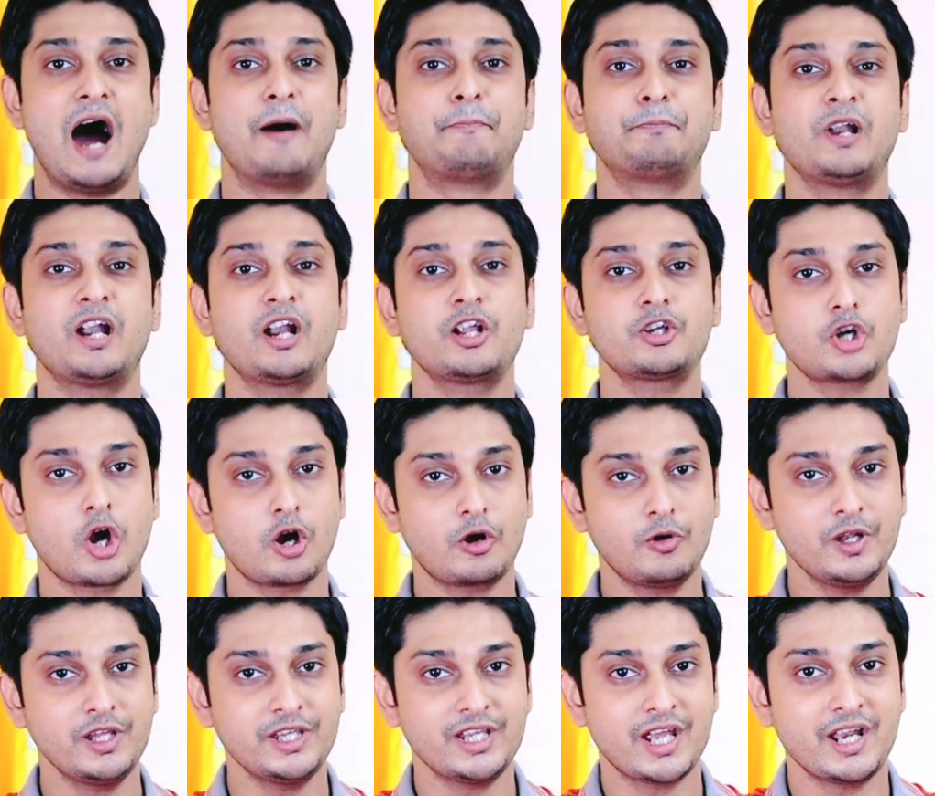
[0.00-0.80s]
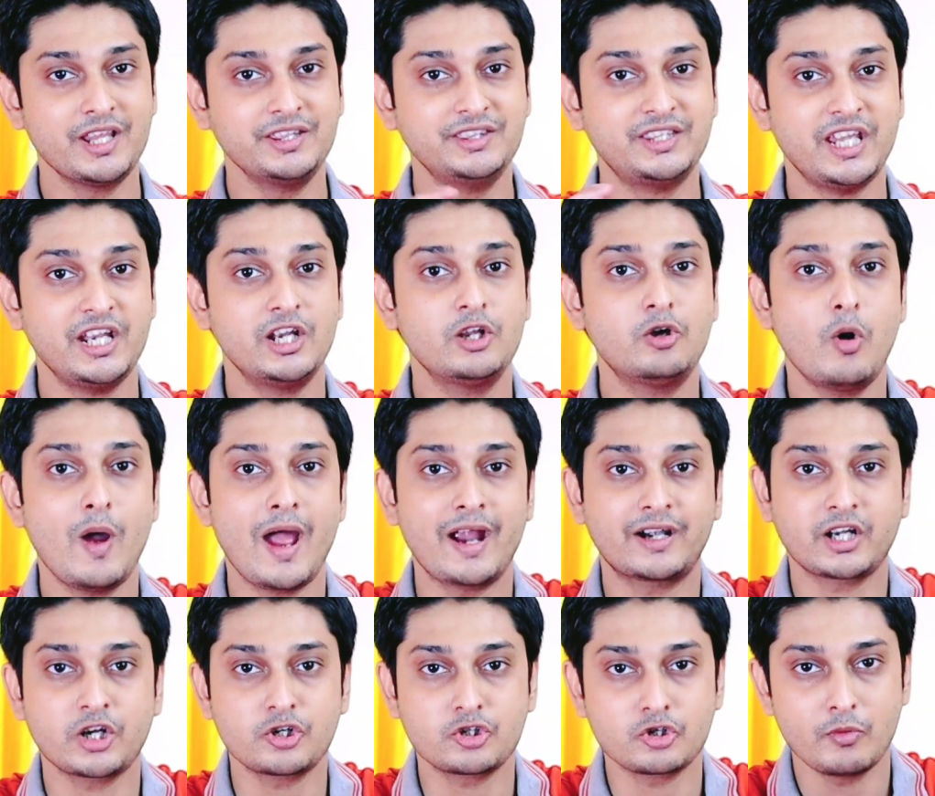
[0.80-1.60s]
আপনারা সকলে জানেন দীর্ঘ
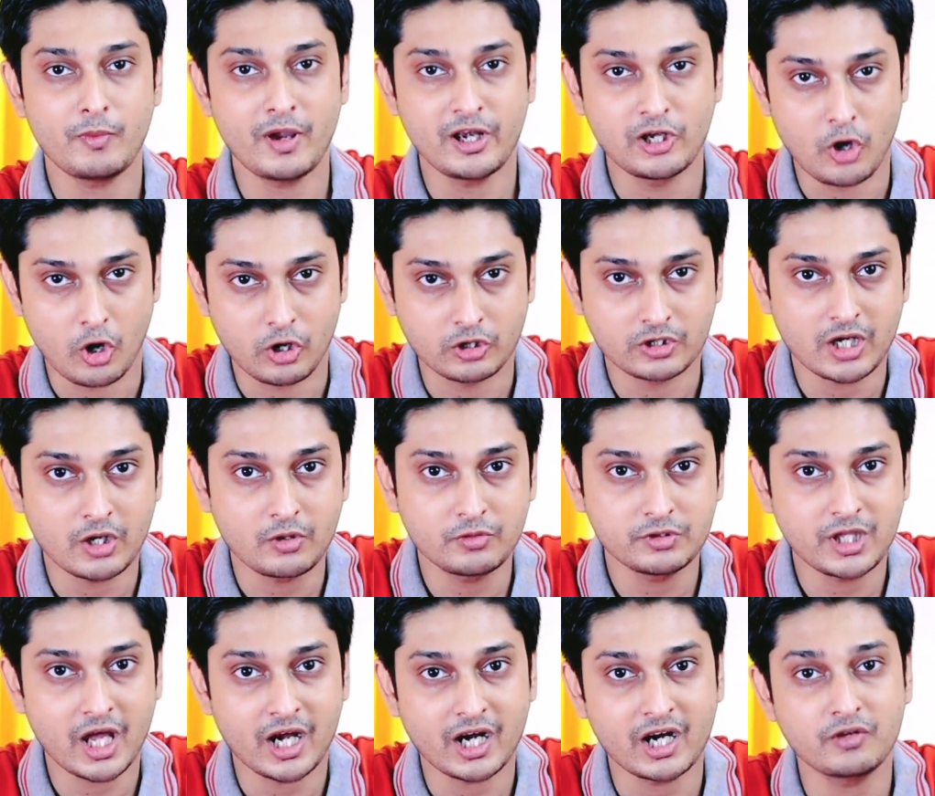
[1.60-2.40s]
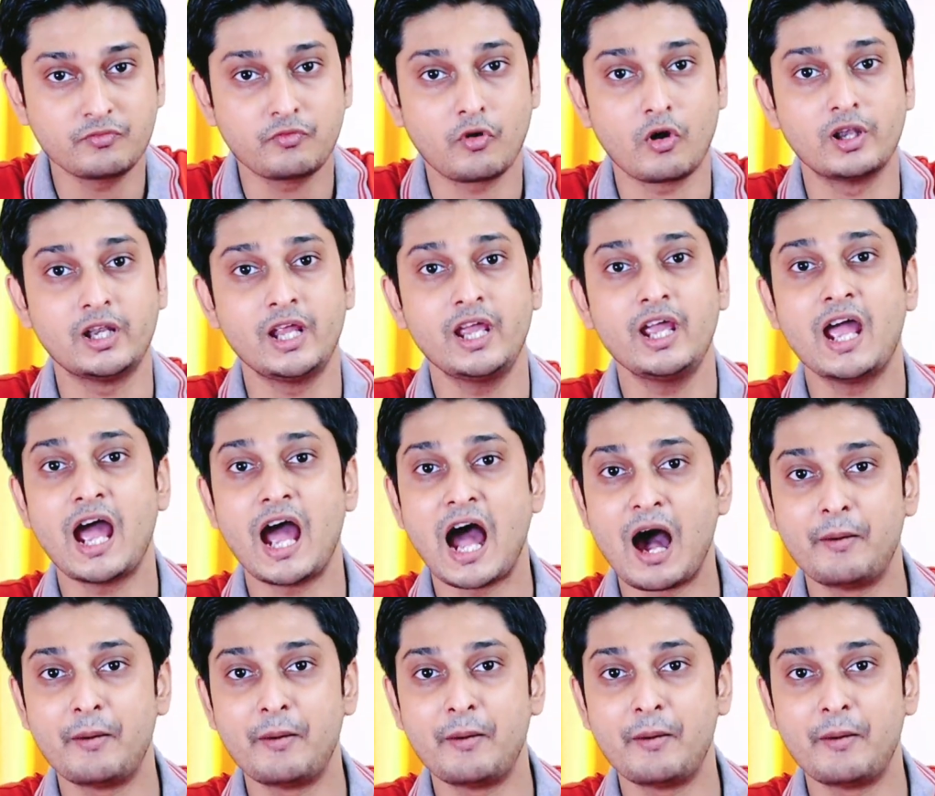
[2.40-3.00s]
একটা সময় লকডাউন থাকার ফলে